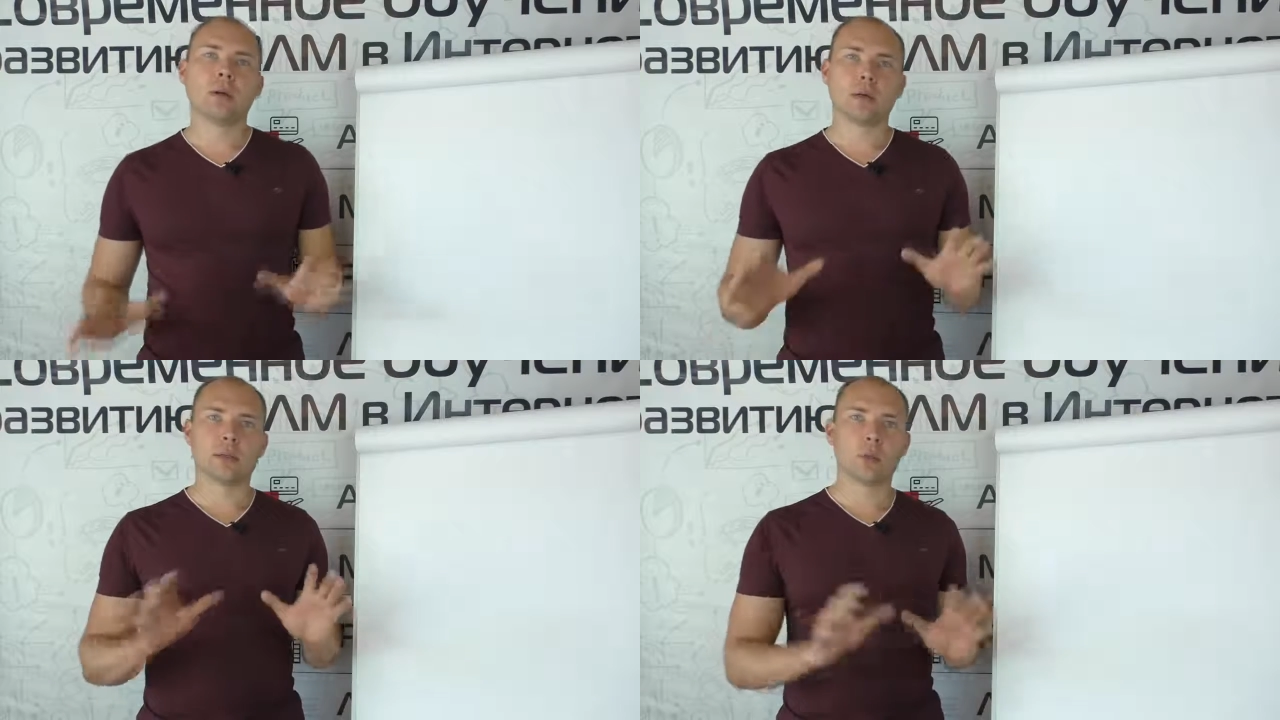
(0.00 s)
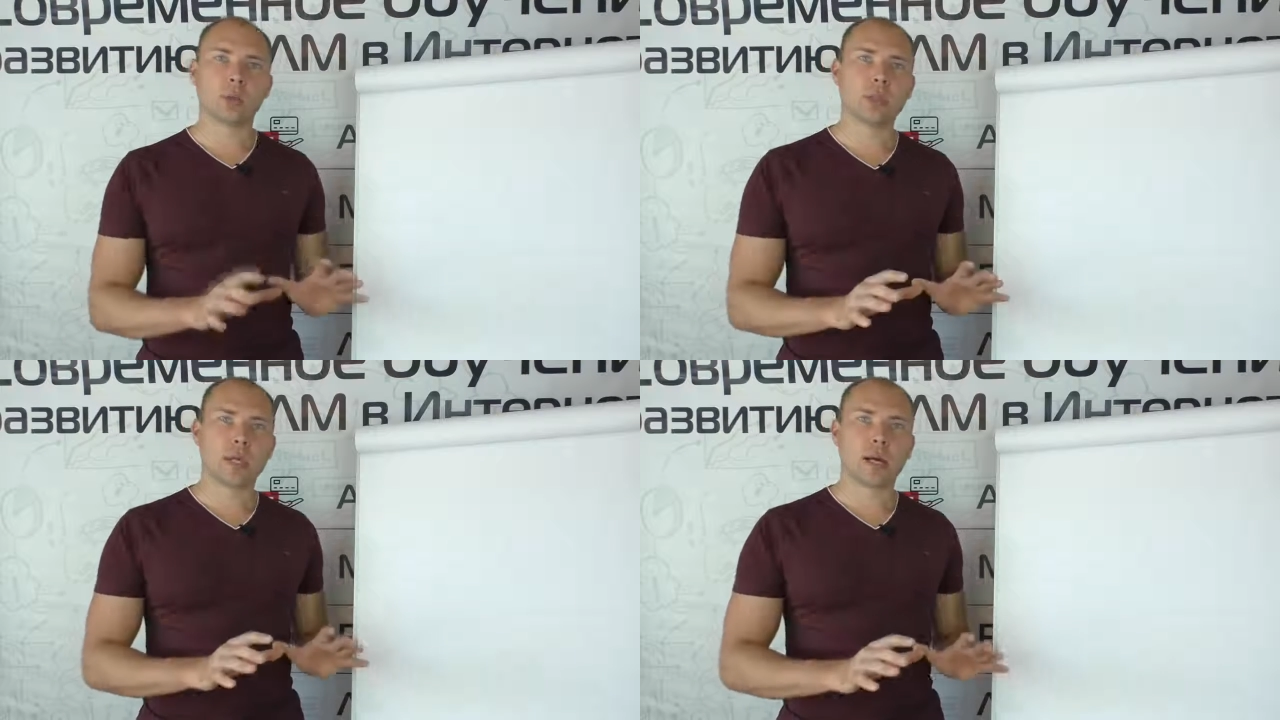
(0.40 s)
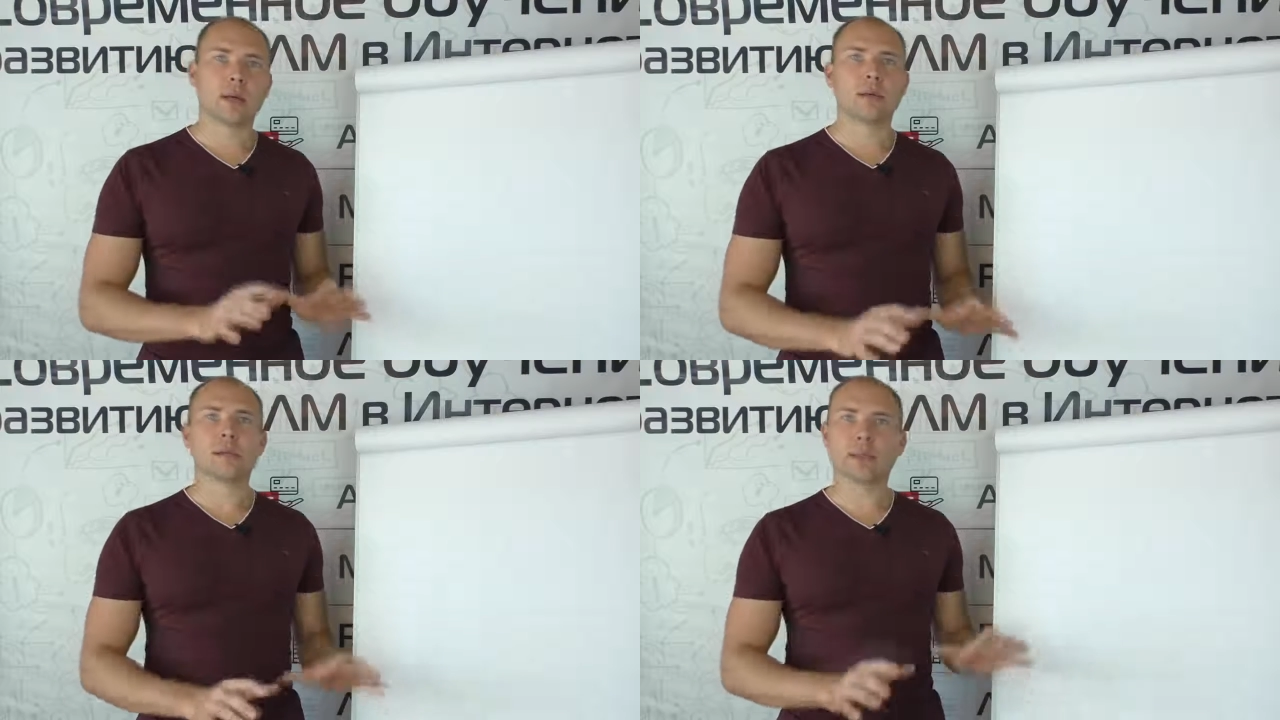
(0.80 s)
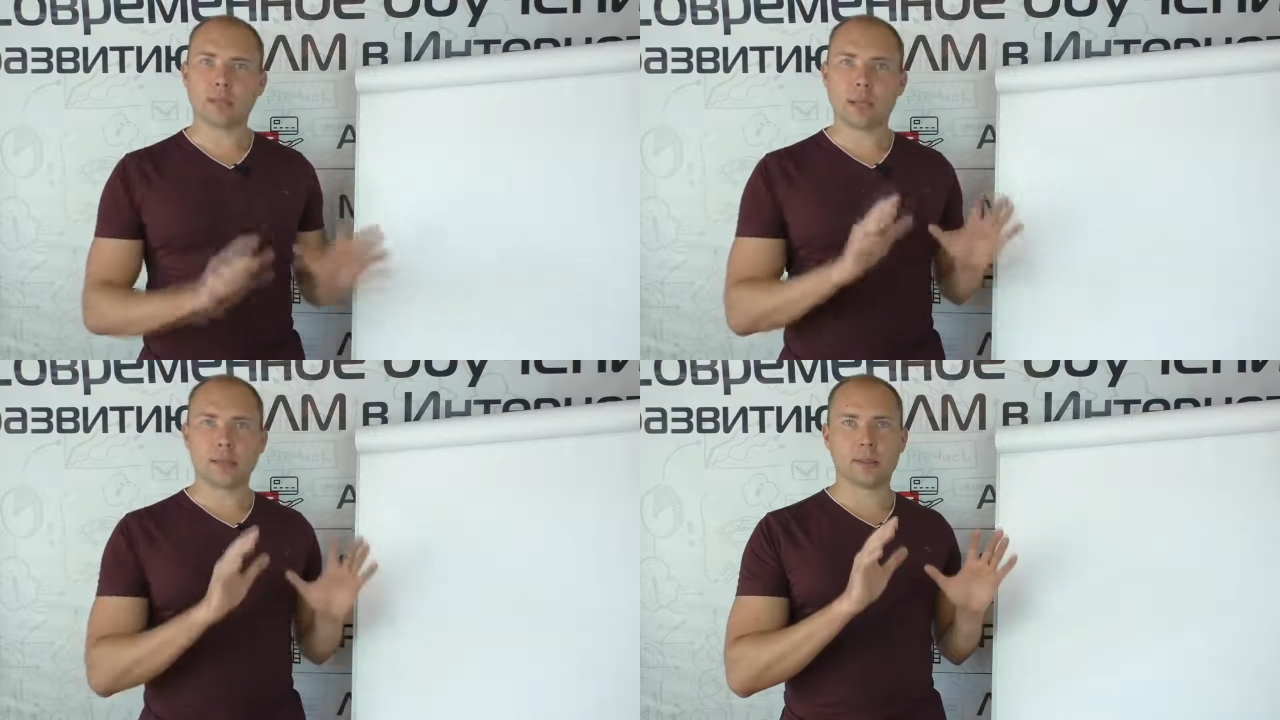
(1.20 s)
э, друзья,
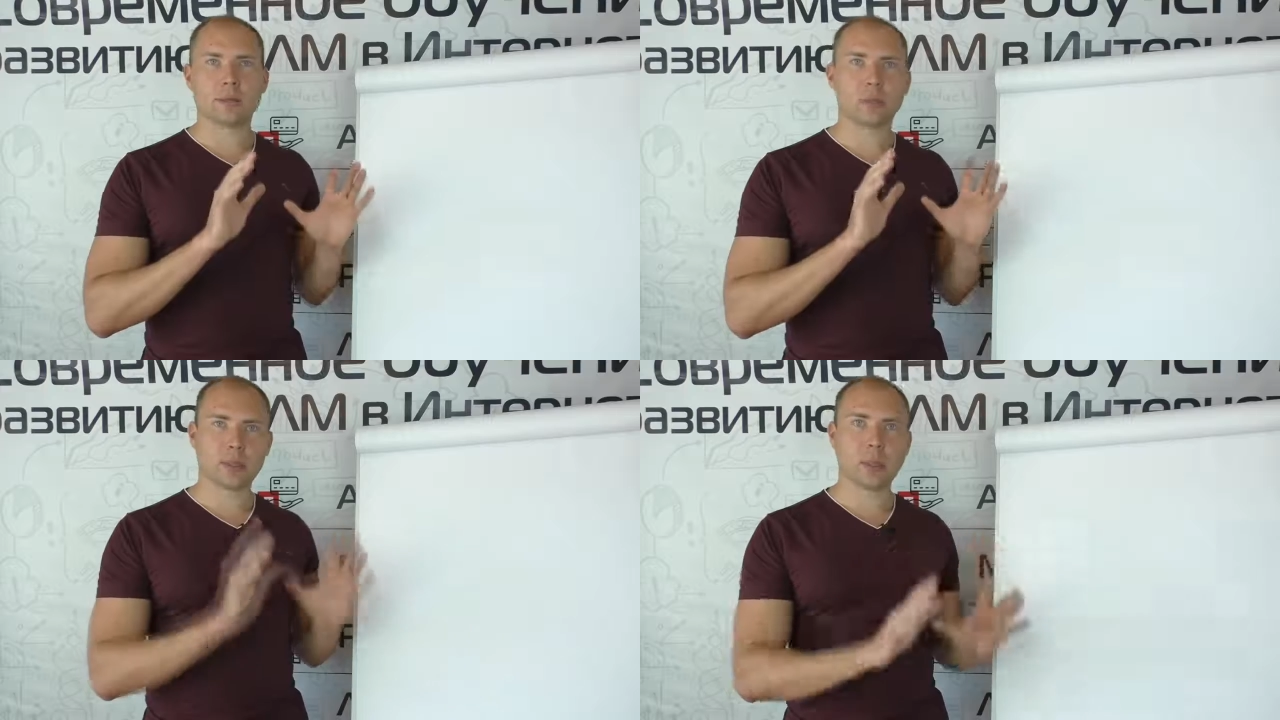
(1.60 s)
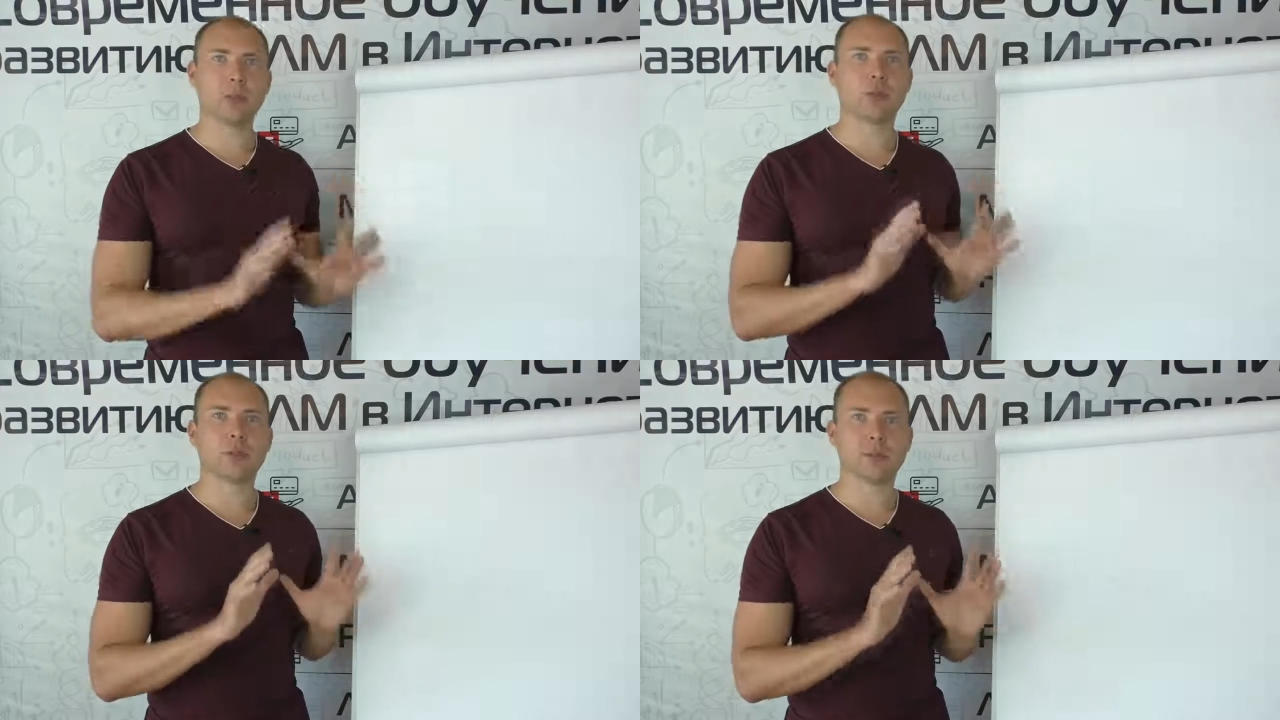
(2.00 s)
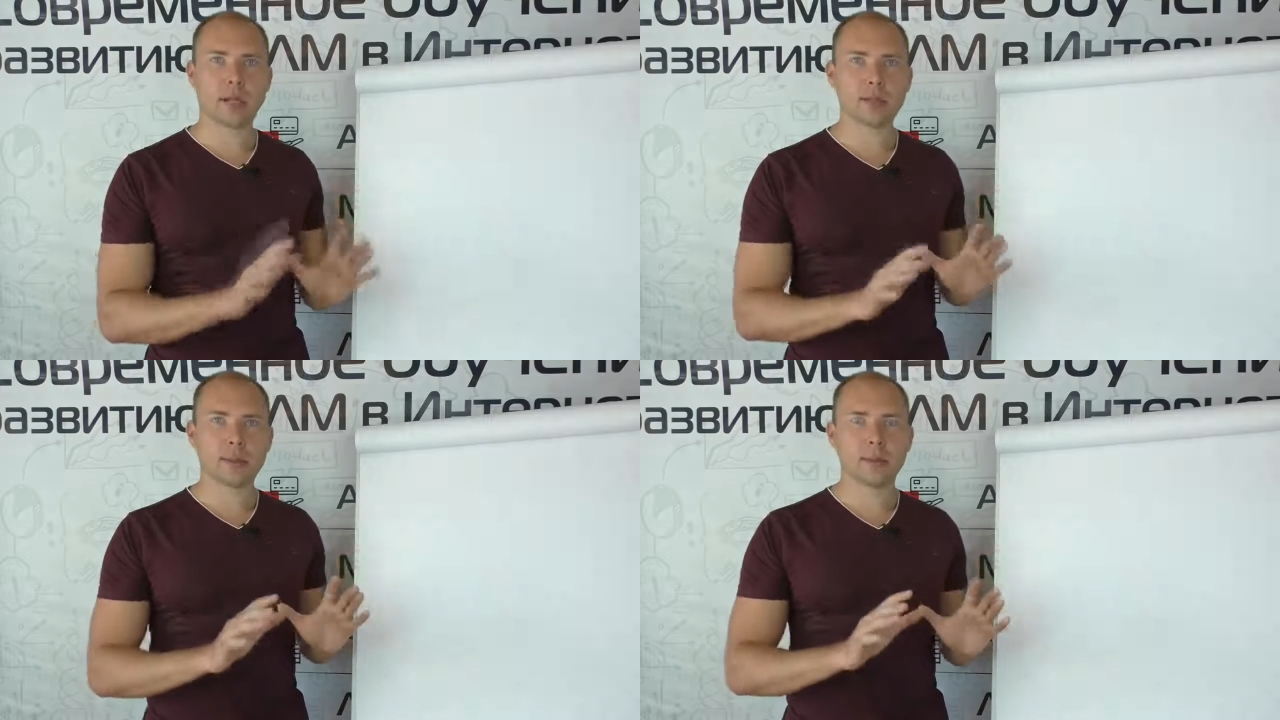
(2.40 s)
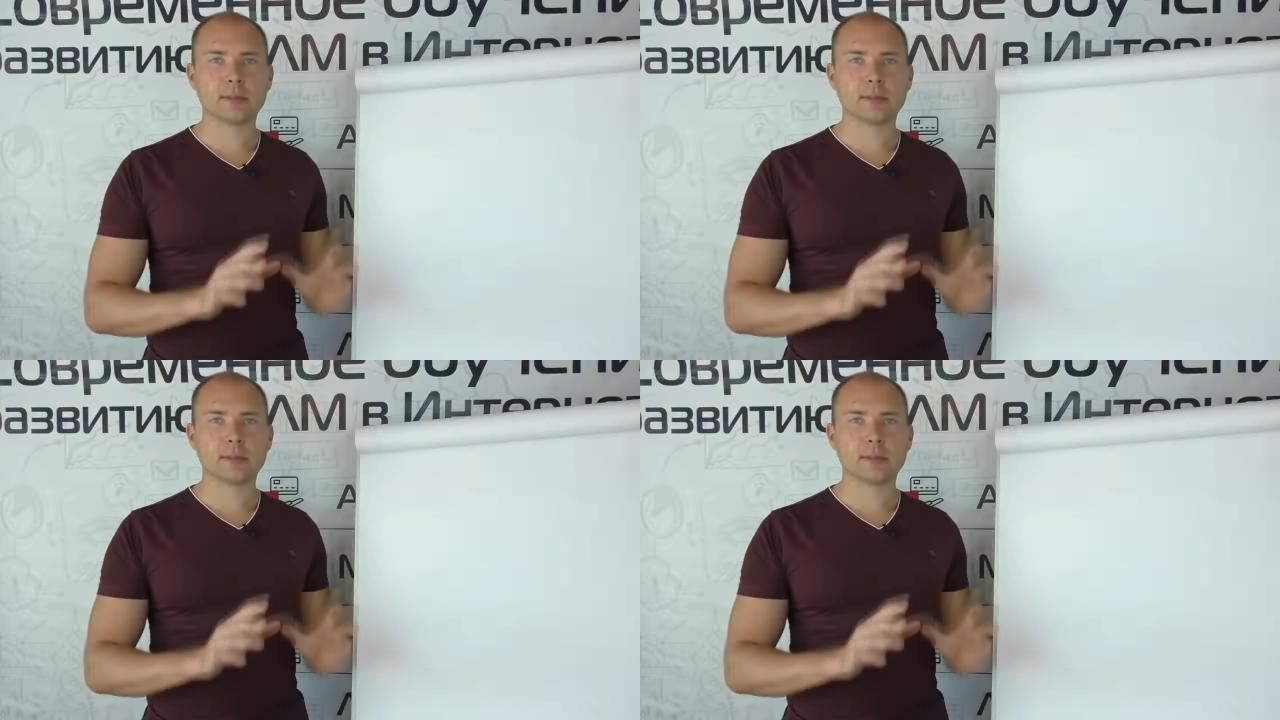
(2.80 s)
создайте продающий сайт,